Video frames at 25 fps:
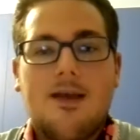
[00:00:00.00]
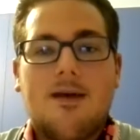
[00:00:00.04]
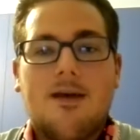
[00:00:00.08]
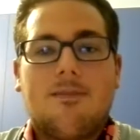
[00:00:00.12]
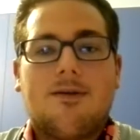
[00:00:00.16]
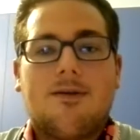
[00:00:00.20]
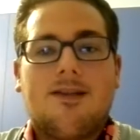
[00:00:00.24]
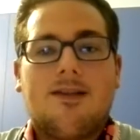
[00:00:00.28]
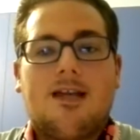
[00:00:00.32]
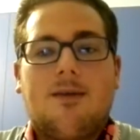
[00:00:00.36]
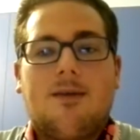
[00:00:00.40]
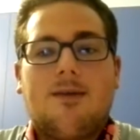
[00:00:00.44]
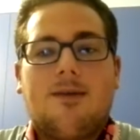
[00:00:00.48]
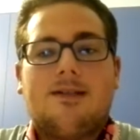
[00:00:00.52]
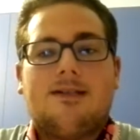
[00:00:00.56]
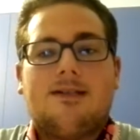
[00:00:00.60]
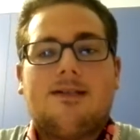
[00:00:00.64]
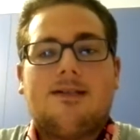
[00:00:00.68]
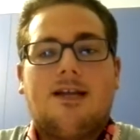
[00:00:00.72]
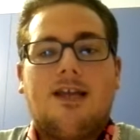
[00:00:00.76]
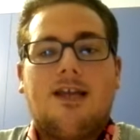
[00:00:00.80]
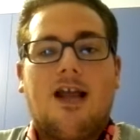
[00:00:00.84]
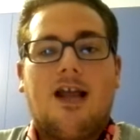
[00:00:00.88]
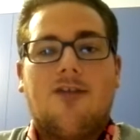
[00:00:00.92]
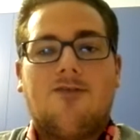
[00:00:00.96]
Praticamente
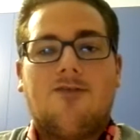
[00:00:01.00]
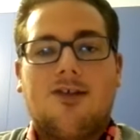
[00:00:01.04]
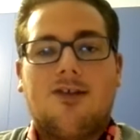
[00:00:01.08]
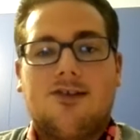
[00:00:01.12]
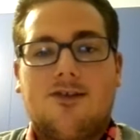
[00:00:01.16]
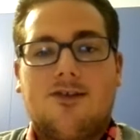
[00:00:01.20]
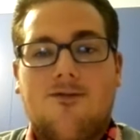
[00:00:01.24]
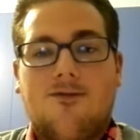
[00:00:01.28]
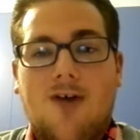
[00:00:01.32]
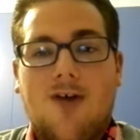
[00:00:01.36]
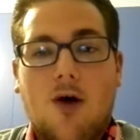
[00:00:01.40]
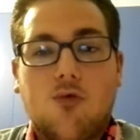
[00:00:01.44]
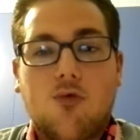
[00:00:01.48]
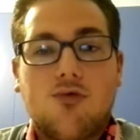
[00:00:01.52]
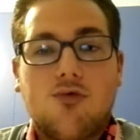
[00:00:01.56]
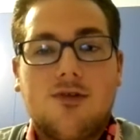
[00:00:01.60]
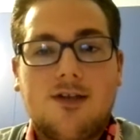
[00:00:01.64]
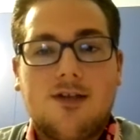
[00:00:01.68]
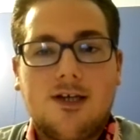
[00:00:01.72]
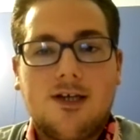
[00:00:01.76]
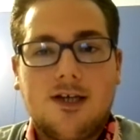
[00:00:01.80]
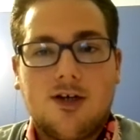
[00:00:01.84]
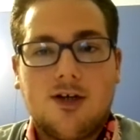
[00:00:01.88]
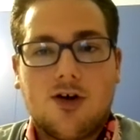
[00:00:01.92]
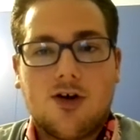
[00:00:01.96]
Dani Alves fa un
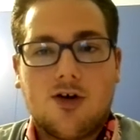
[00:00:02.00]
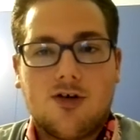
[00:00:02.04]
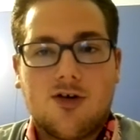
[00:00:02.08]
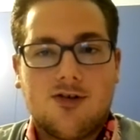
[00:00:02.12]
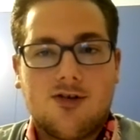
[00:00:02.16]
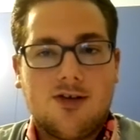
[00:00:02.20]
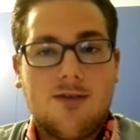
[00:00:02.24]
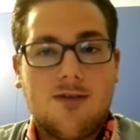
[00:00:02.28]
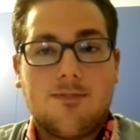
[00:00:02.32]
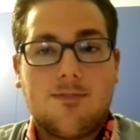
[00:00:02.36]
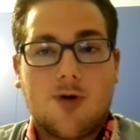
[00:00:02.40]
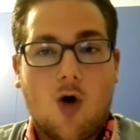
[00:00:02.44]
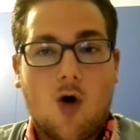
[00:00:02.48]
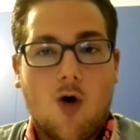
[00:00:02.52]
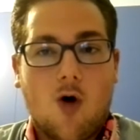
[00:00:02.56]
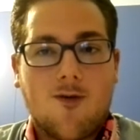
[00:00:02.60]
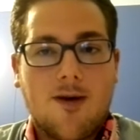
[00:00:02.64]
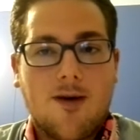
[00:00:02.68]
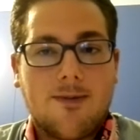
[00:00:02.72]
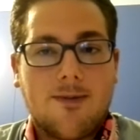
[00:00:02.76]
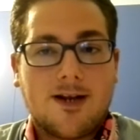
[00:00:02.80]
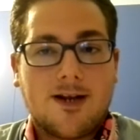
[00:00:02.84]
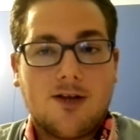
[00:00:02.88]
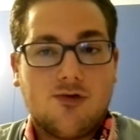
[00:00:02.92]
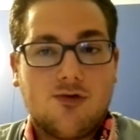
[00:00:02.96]
tiro così,
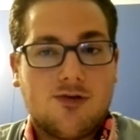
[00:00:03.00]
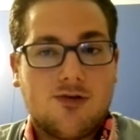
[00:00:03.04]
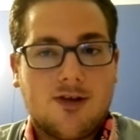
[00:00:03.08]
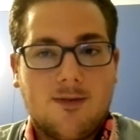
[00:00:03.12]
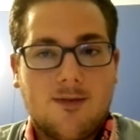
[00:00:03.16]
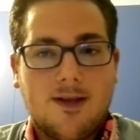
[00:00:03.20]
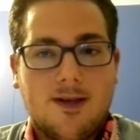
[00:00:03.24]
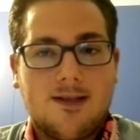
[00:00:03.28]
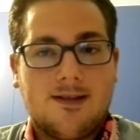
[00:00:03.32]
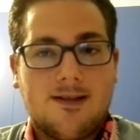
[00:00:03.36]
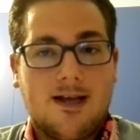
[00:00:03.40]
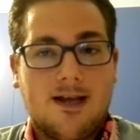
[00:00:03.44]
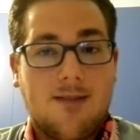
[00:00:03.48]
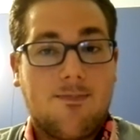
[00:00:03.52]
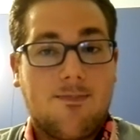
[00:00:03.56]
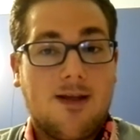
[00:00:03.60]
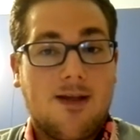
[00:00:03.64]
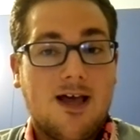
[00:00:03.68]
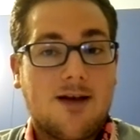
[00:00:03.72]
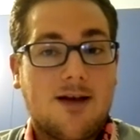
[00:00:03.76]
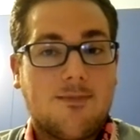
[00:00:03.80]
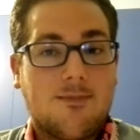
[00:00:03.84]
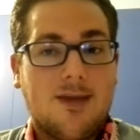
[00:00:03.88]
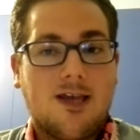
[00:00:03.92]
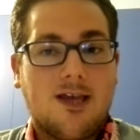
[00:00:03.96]
prova, perché giustamente il
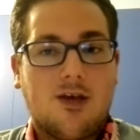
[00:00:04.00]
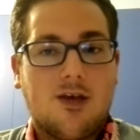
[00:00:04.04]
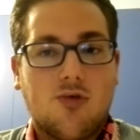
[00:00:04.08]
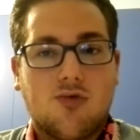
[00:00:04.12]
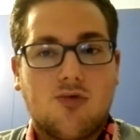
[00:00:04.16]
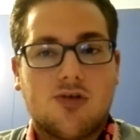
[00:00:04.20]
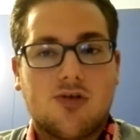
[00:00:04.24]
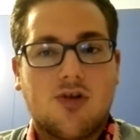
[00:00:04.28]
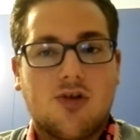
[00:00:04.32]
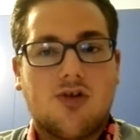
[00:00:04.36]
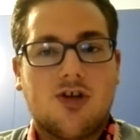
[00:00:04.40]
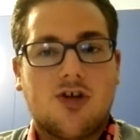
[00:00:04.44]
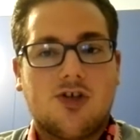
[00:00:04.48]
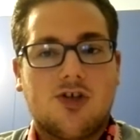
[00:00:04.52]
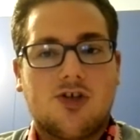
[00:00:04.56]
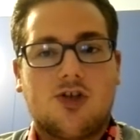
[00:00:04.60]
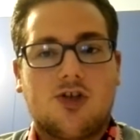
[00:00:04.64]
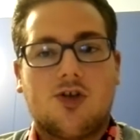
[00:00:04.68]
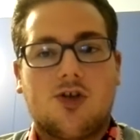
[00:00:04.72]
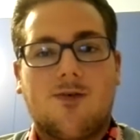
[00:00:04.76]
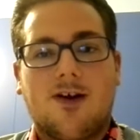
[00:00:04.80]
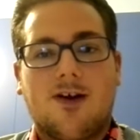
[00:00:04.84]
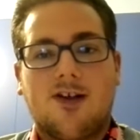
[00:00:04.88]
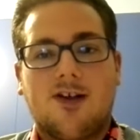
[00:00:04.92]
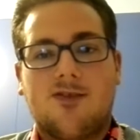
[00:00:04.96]
Palermo è chiuso, non riesce a
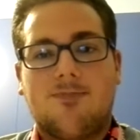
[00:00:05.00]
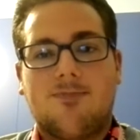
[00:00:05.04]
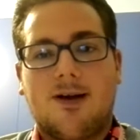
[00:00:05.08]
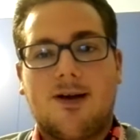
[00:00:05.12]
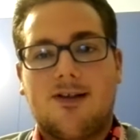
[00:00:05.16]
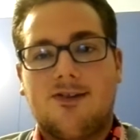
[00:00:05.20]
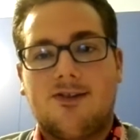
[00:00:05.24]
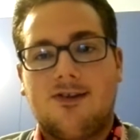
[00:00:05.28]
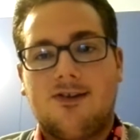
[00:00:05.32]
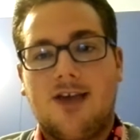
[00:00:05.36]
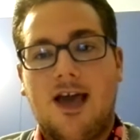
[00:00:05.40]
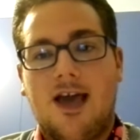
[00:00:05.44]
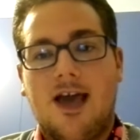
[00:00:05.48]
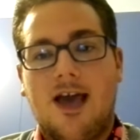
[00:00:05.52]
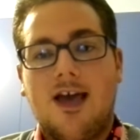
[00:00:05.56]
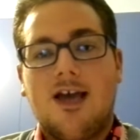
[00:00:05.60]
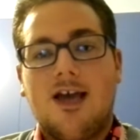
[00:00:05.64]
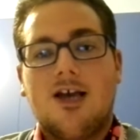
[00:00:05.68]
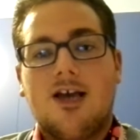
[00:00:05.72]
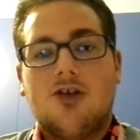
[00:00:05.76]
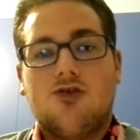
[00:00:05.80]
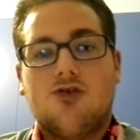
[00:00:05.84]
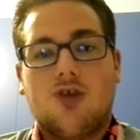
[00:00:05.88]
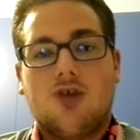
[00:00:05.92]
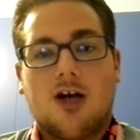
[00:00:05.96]
trovare spazi e
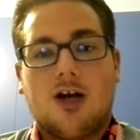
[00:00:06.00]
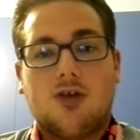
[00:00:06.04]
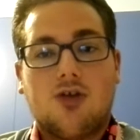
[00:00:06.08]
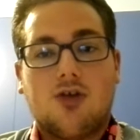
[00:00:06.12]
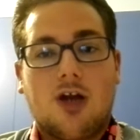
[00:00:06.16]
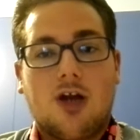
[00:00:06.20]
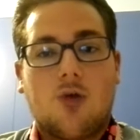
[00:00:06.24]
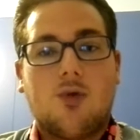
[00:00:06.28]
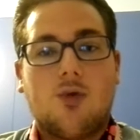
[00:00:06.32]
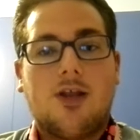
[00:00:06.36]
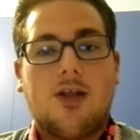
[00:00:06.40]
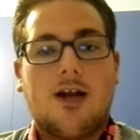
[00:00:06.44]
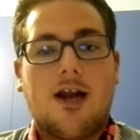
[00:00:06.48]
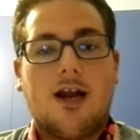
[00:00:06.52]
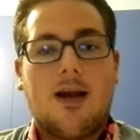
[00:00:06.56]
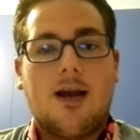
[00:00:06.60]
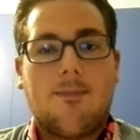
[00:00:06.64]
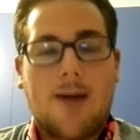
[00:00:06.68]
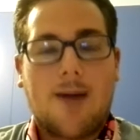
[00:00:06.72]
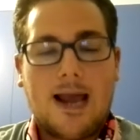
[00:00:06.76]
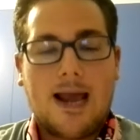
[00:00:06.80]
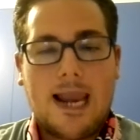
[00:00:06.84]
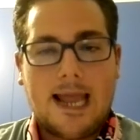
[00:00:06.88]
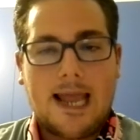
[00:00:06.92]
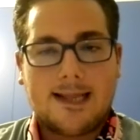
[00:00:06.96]
giocatori a cui dare la
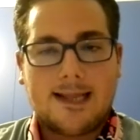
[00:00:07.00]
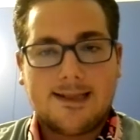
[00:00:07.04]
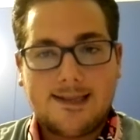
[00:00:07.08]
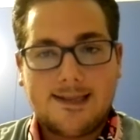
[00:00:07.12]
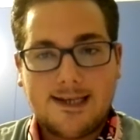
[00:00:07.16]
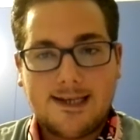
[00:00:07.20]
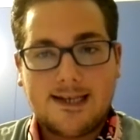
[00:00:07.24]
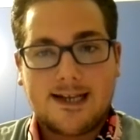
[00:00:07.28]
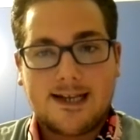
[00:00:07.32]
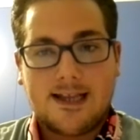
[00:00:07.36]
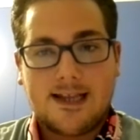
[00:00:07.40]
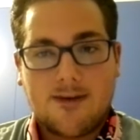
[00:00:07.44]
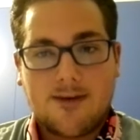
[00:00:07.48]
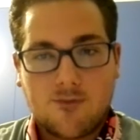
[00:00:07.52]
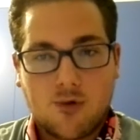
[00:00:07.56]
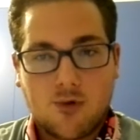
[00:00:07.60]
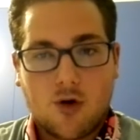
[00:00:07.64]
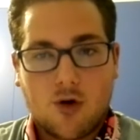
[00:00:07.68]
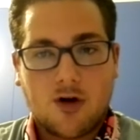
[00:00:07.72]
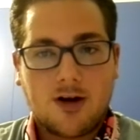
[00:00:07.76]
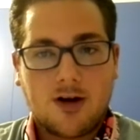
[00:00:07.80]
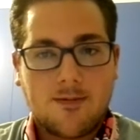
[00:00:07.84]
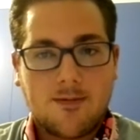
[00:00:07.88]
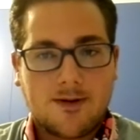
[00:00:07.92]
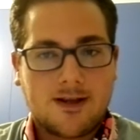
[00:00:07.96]
palla, tira da
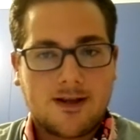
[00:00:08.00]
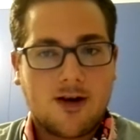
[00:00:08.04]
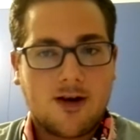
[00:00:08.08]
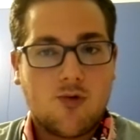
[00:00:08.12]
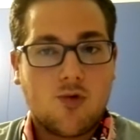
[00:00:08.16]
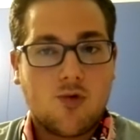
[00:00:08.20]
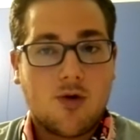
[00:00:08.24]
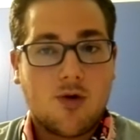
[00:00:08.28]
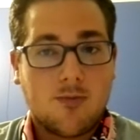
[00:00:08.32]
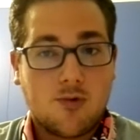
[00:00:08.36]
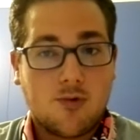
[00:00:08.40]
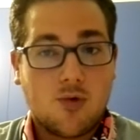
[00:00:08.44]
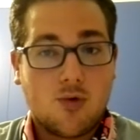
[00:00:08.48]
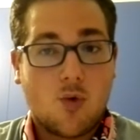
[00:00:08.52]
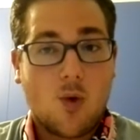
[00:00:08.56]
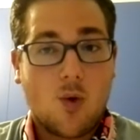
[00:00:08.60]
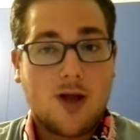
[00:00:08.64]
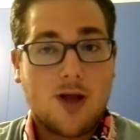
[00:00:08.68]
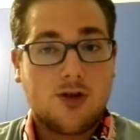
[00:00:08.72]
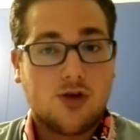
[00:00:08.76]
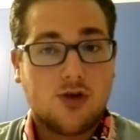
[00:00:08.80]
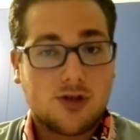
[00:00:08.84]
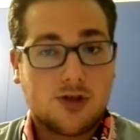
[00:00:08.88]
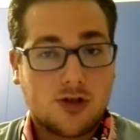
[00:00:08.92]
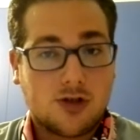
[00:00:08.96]
fuori perché lui
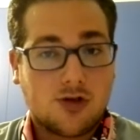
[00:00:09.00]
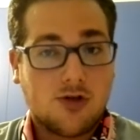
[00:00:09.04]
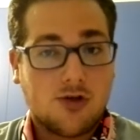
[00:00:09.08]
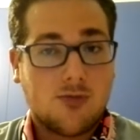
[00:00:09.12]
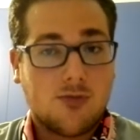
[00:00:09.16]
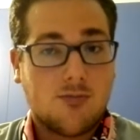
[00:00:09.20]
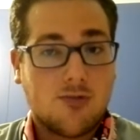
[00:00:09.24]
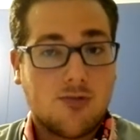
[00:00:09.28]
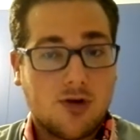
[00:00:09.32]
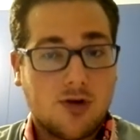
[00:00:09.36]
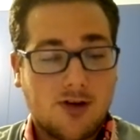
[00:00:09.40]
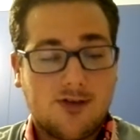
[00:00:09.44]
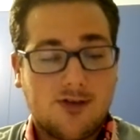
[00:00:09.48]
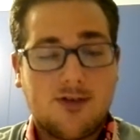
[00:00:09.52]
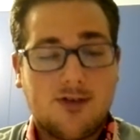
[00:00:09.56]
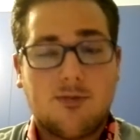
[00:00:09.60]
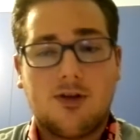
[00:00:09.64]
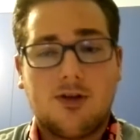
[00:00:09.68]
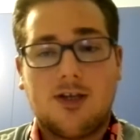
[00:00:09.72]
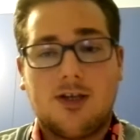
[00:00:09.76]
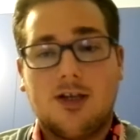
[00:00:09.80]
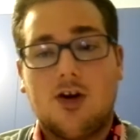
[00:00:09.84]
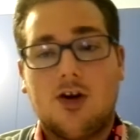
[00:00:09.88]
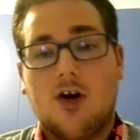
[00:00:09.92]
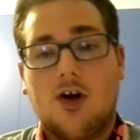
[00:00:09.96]
comunque è dotato di un buonissimo
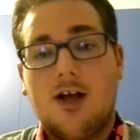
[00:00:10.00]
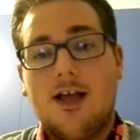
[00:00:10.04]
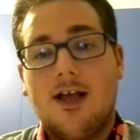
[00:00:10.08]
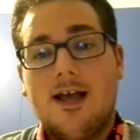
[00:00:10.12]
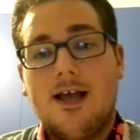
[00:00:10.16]
tiro.